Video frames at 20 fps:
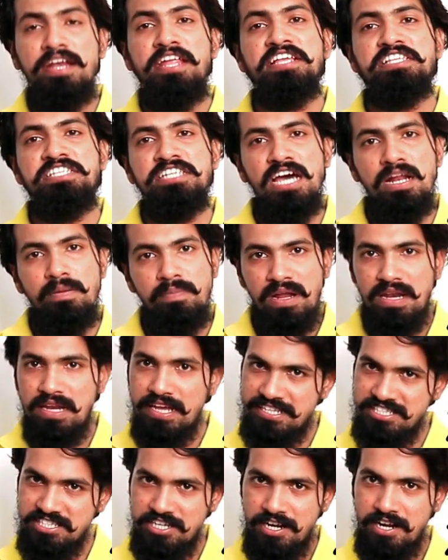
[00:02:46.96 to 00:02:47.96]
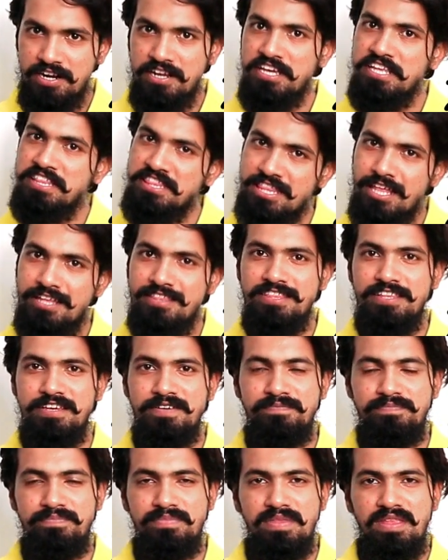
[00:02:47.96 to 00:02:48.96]
টিচার বা লেকচারার ইত্যাদি
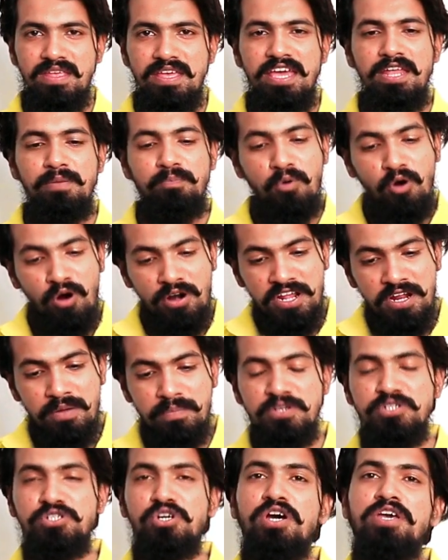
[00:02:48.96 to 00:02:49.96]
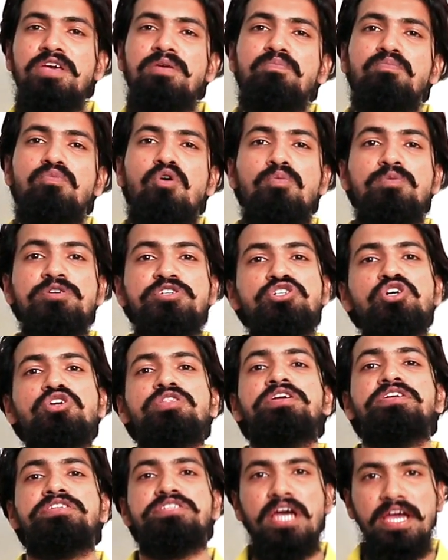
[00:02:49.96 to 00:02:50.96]
এর পরের বিষয়
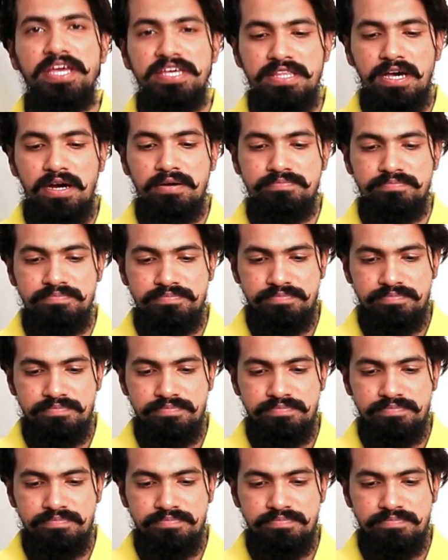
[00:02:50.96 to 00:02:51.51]
ভবিষ্যতের চাহিদা